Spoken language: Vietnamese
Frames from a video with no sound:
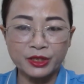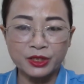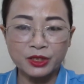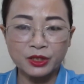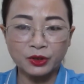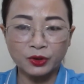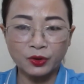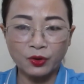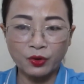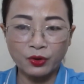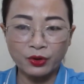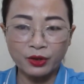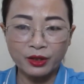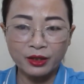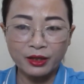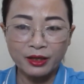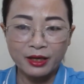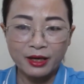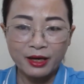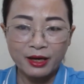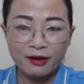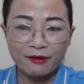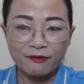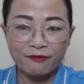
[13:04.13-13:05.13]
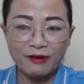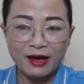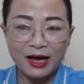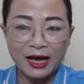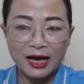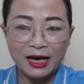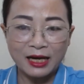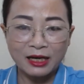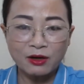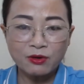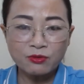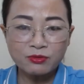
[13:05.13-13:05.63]
như tôi
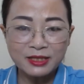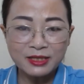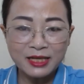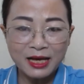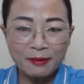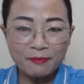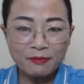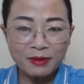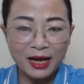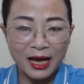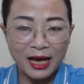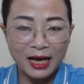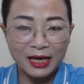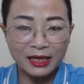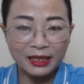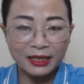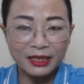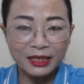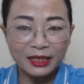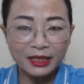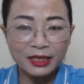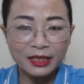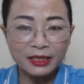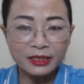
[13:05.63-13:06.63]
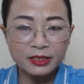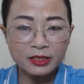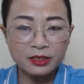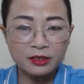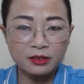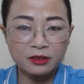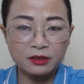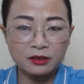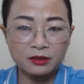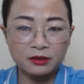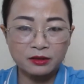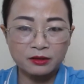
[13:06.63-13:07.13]
và không dám cả nghĩ đến
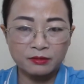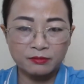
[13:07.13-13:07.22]
sự